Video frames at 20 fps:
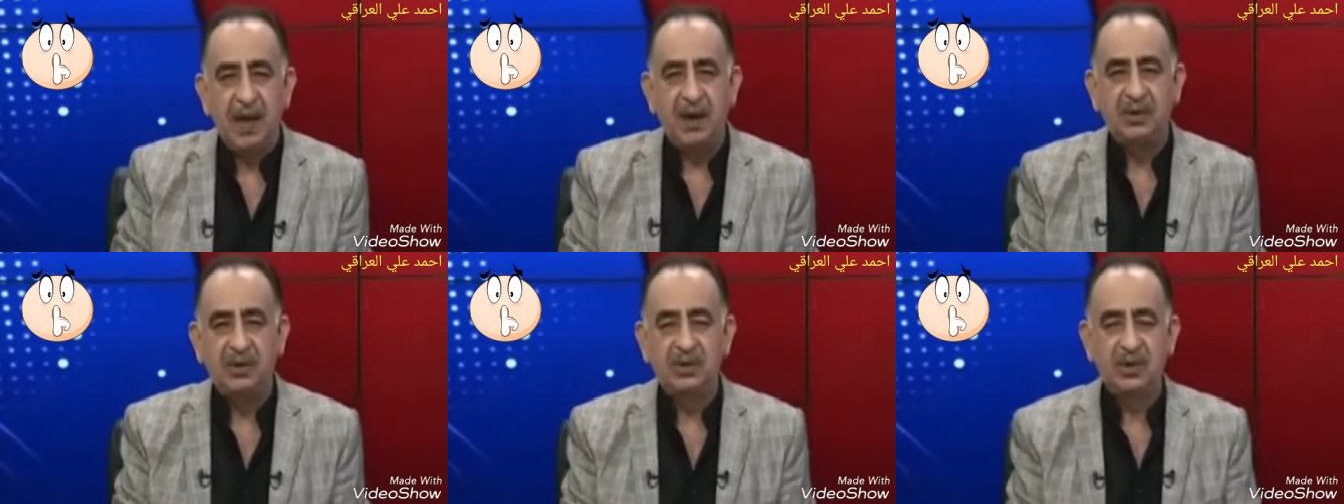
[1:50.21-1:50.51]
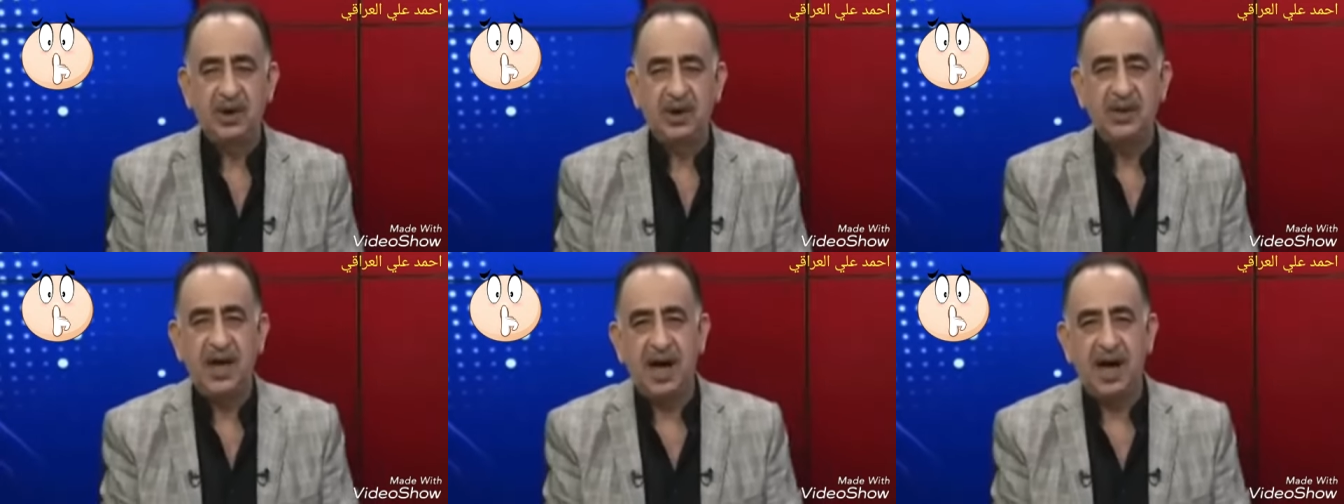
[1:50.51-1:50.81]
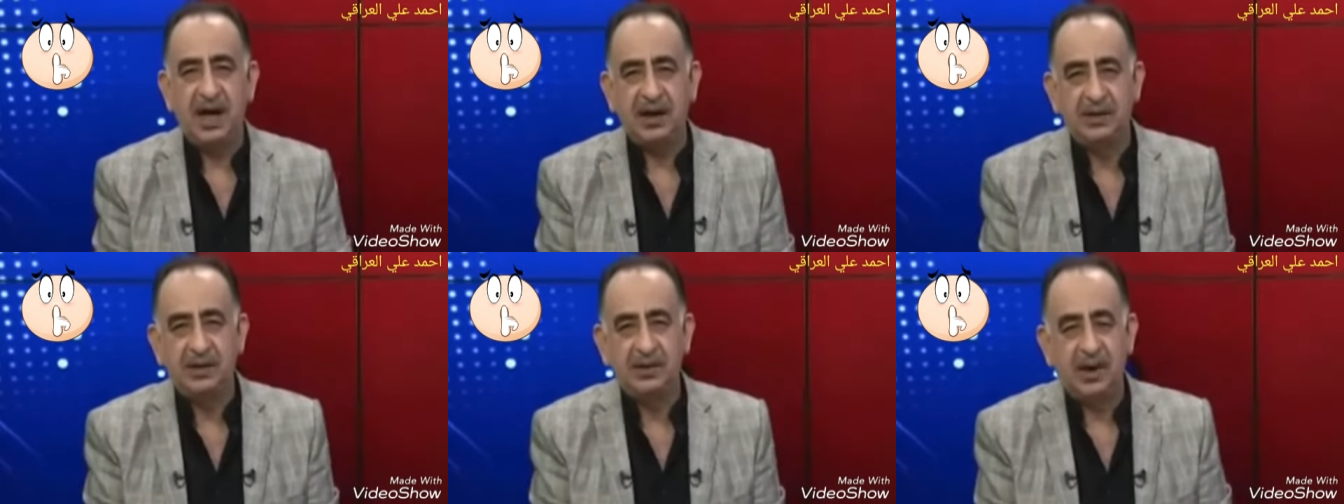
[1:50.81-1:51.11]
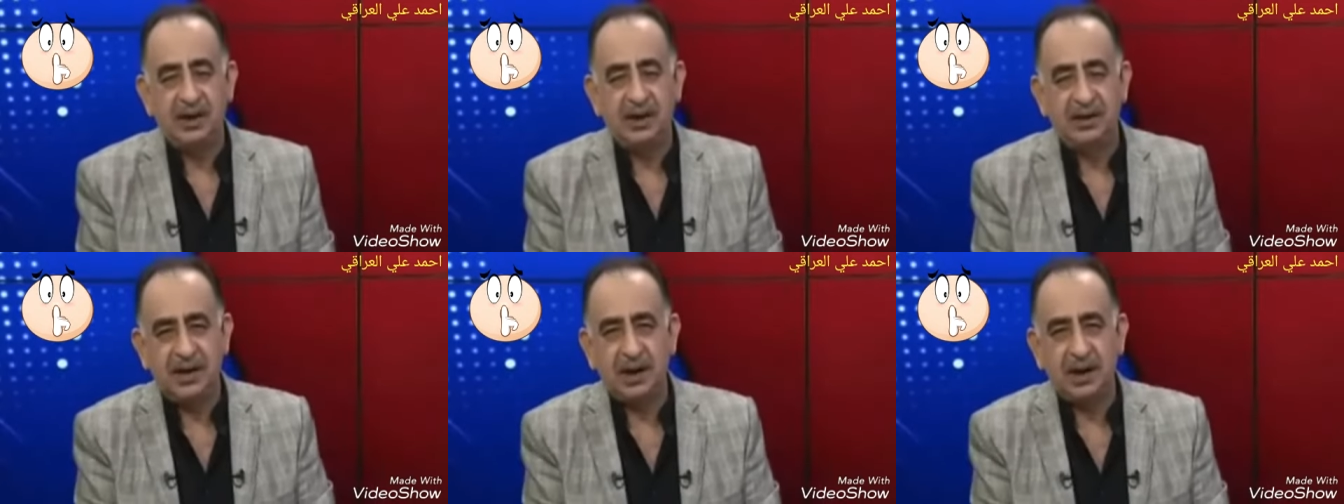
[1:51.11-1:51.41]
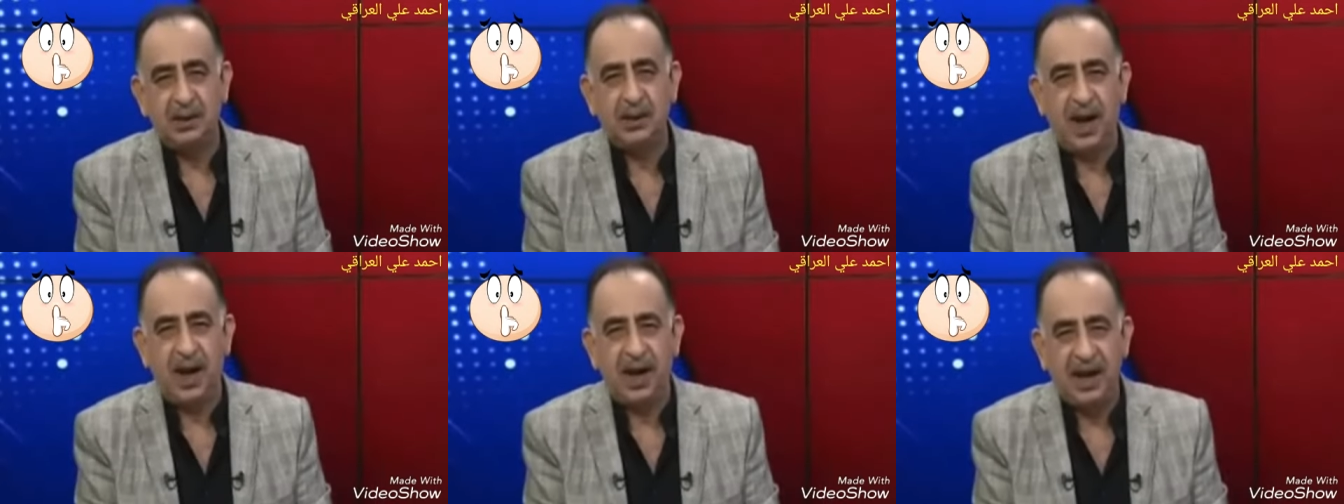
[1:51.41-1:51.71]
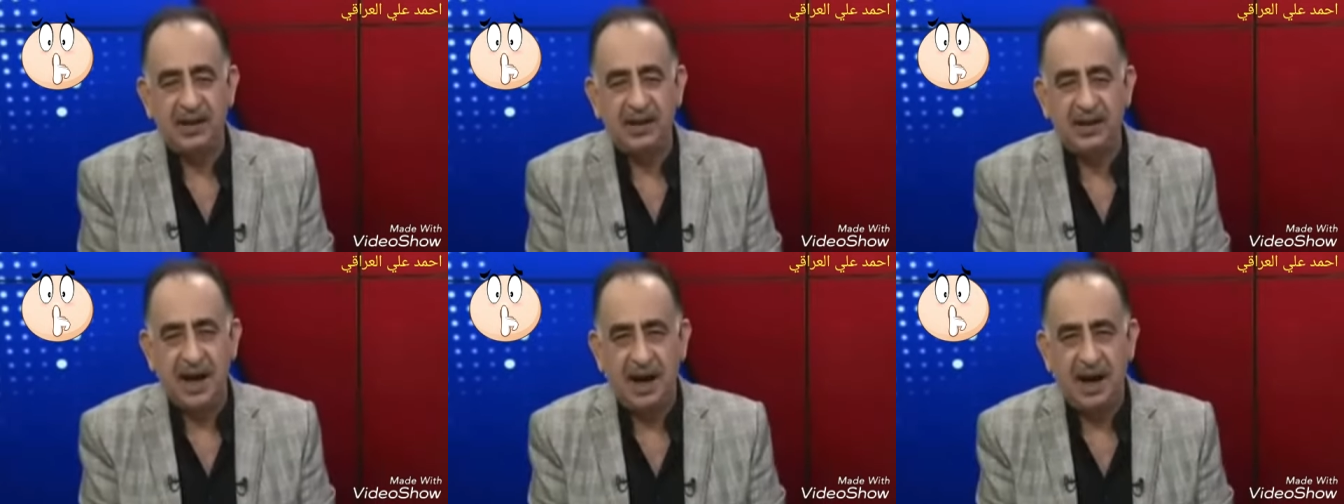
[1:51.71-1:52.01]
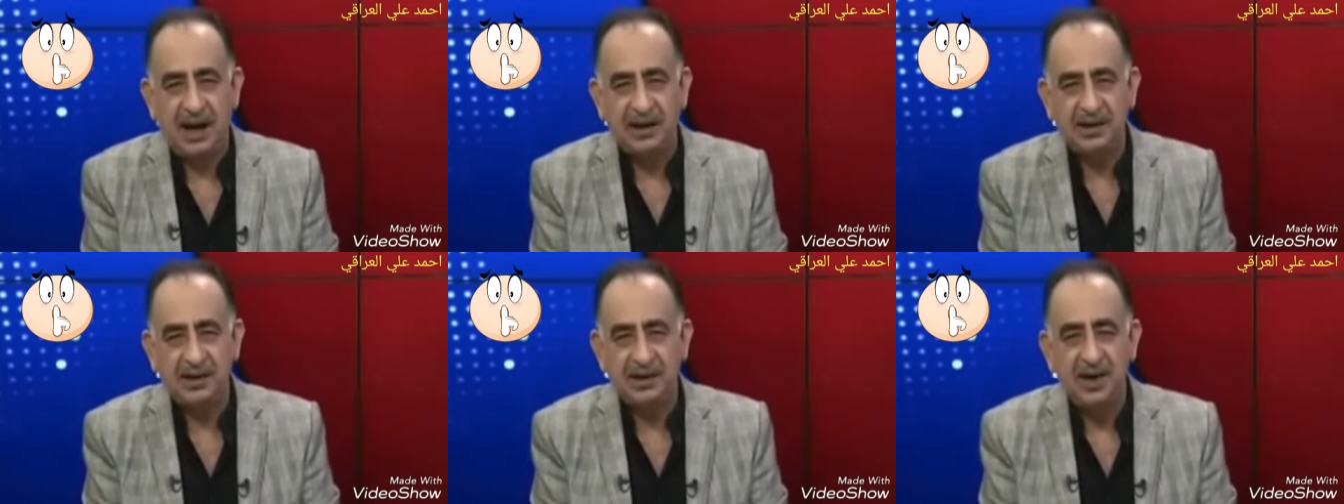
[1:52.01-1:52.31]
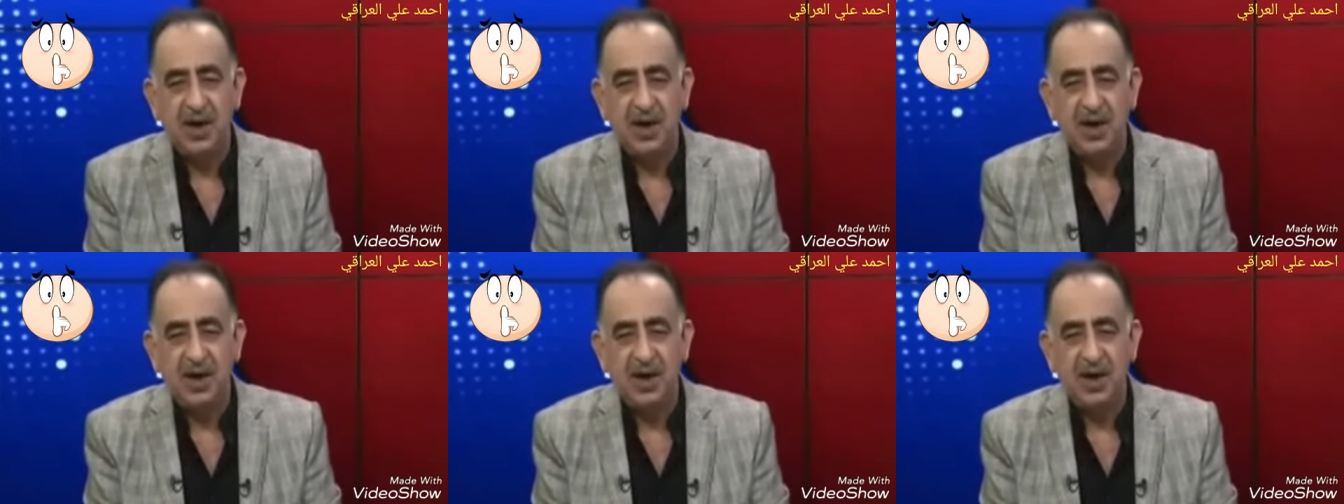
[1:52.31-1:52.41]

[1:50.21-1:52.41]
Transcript: أنتم إذا أردتم أن تقضوا على داعش